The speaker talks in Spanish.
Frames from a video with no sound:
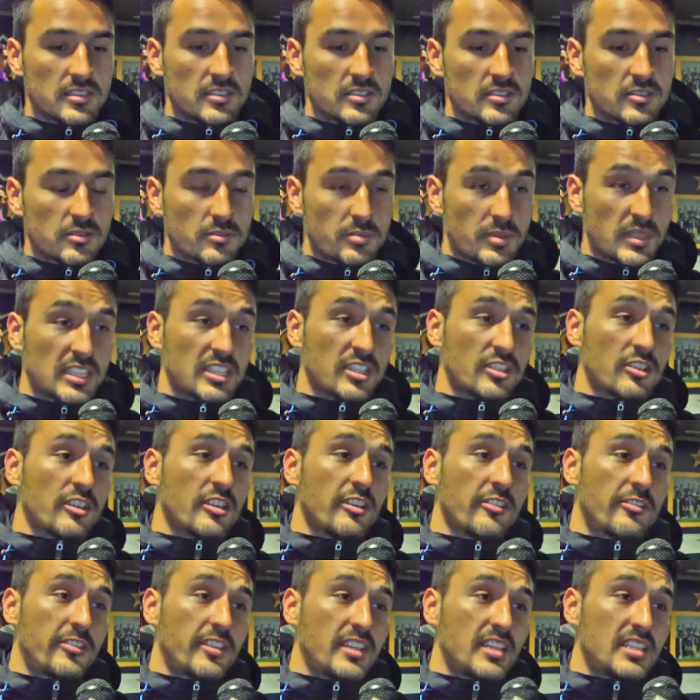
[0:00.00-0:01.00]
Un partido
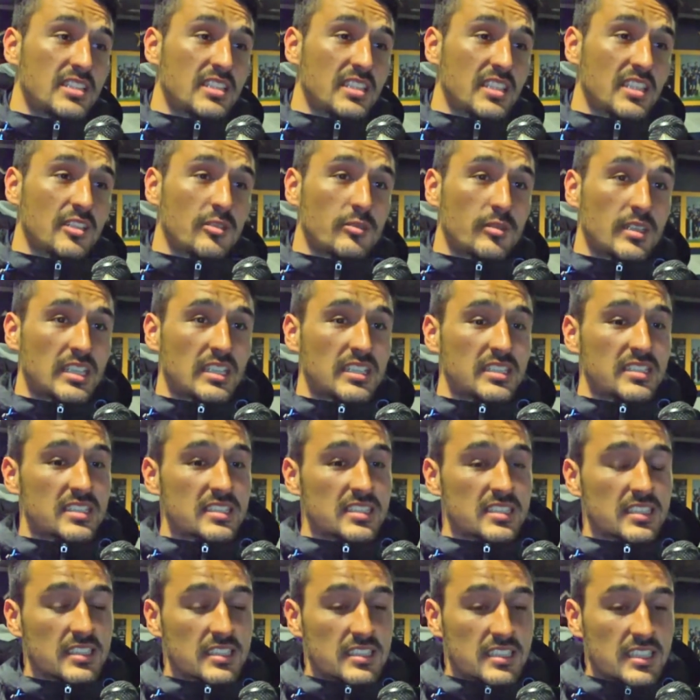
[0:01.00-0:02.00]
difícil, una
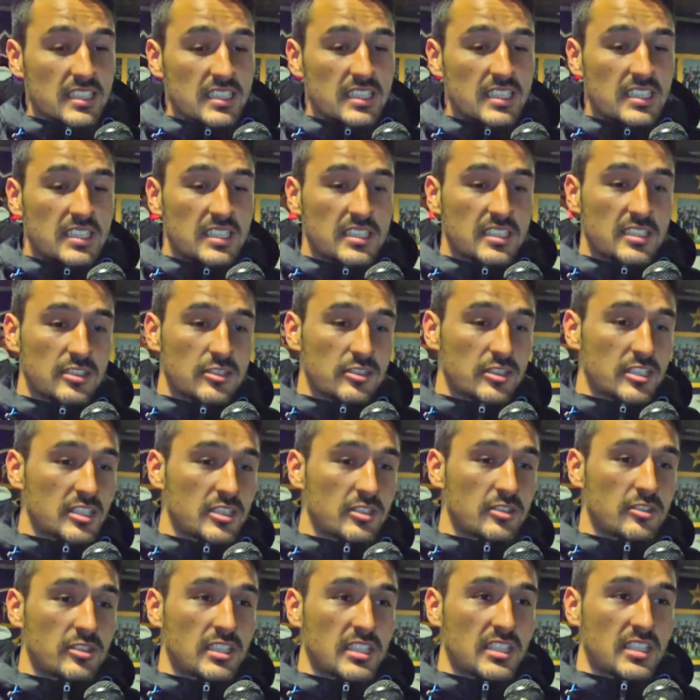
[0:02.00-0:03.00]
cancha sintética, no
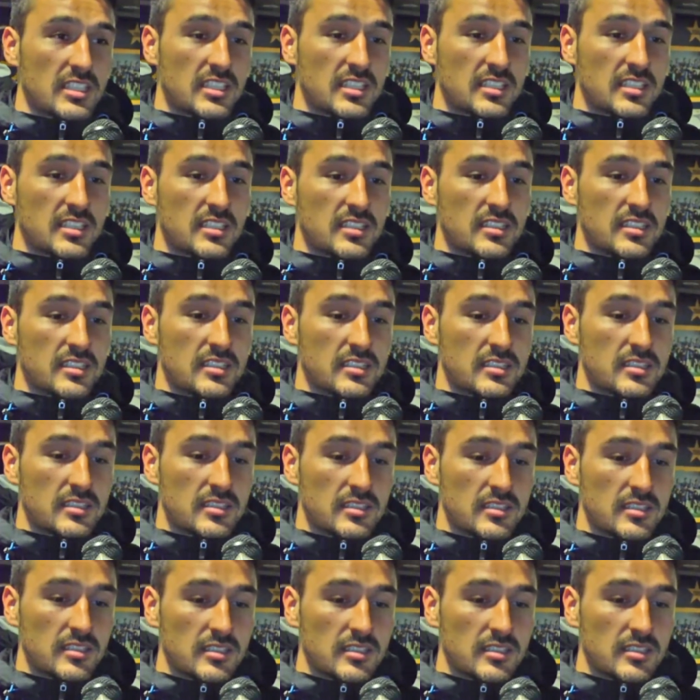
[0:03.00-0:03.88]
tengo la,